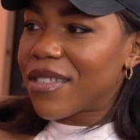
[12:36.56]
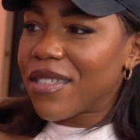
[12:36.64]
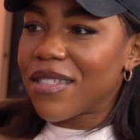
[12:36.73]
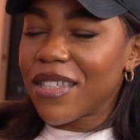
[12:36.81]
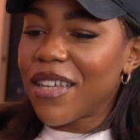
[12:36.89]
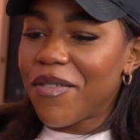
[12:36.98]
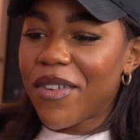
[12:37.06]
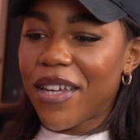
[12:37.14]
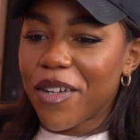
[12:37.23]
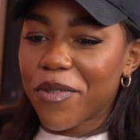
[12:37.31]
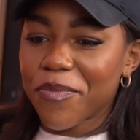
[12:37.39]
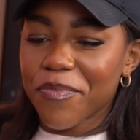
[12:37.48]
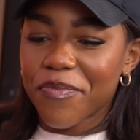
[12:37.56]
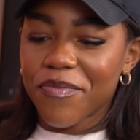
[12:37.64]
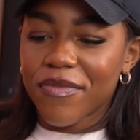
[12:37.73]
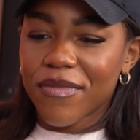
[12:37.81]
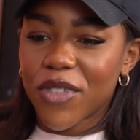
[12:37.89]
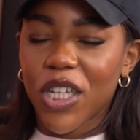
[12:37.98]
Sì, sì, è vero.
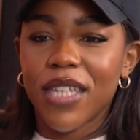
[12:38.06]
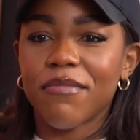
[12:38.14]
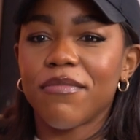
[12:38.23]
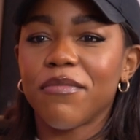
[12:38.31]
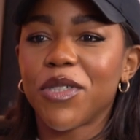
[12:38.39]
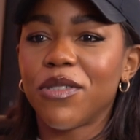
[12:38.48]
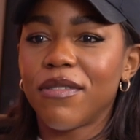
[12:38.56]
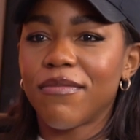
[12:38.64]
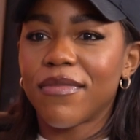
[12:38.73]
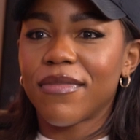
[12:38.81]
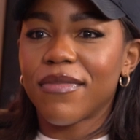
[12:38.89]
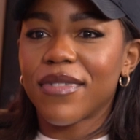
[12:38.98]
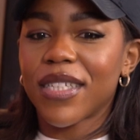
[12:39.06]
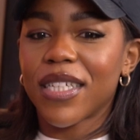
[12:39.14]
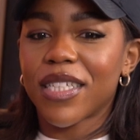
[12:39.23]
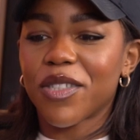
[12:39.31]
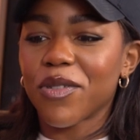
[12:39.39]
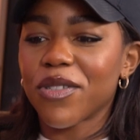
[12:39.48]
Cioè, boh,
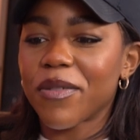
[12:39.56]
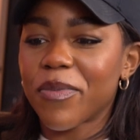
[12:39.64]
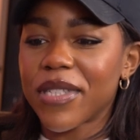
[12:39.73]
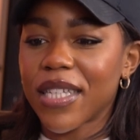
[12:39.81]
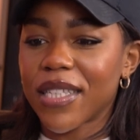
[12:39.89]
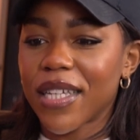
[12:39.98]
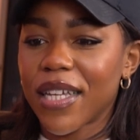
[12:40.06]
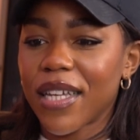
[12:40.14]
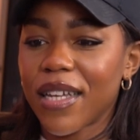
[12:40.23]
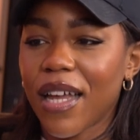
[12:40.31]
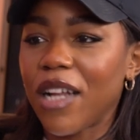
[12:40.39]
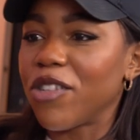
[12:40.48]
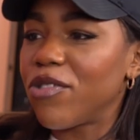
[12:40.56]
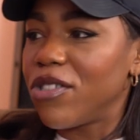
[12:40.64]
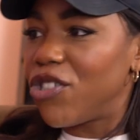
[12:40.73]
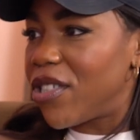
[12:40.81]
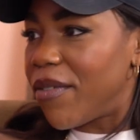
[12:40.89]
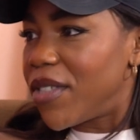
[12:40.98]
anche solo se pensate al
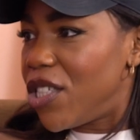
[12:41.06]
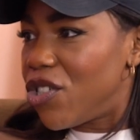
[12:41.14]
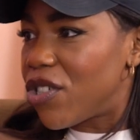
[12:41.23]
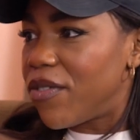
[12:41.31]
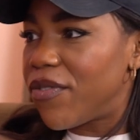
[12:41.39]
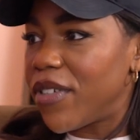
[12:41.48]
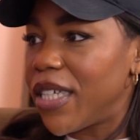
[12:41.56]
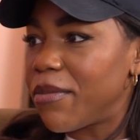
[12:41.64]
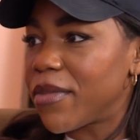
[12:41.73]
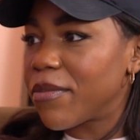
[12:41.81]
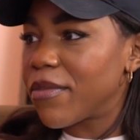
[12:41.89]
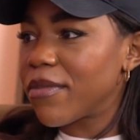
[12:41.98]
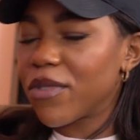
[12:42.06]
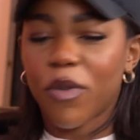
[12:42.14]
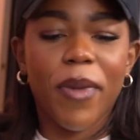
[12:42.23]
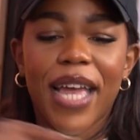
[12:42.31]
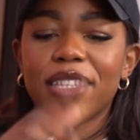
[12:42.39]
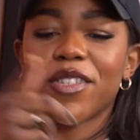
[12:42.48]
codice da Vinci il film.
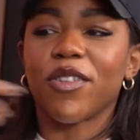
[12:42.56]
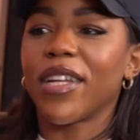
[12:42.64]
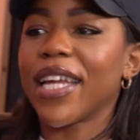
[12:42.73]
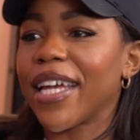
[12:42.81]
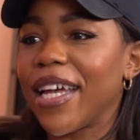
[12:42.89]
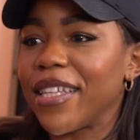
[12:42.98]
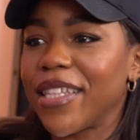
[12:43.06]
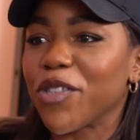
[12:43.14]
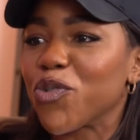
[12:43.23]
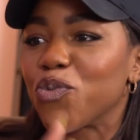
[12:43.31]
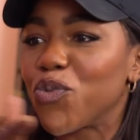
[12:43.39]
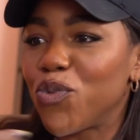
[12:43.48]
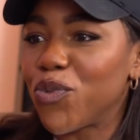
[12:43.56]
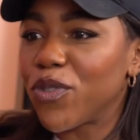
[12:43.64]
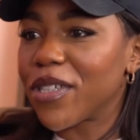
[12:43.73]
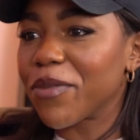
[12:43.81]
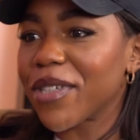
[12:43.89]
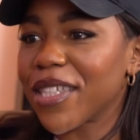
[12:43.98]
Tom Hanks non è che è andato su
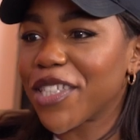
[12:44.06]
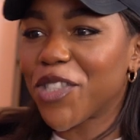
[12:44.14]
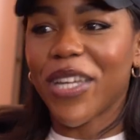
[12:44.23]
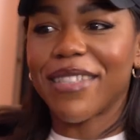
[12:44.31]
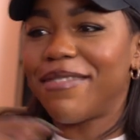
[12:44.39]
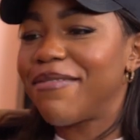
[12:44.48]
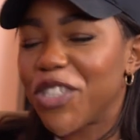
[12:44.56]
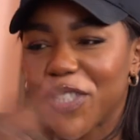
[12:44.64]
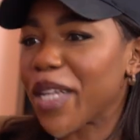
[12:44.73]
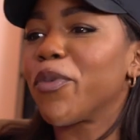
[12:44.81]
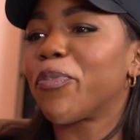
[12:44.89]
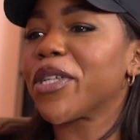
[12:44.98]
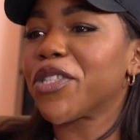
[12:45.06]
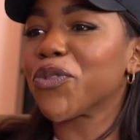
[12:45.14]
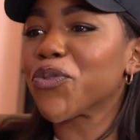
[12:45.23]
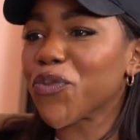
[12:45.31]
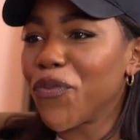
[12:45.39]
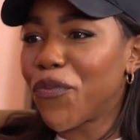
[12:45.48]
Google a guardare, cioè ci saremmo persi
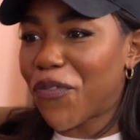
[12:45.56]
tutto un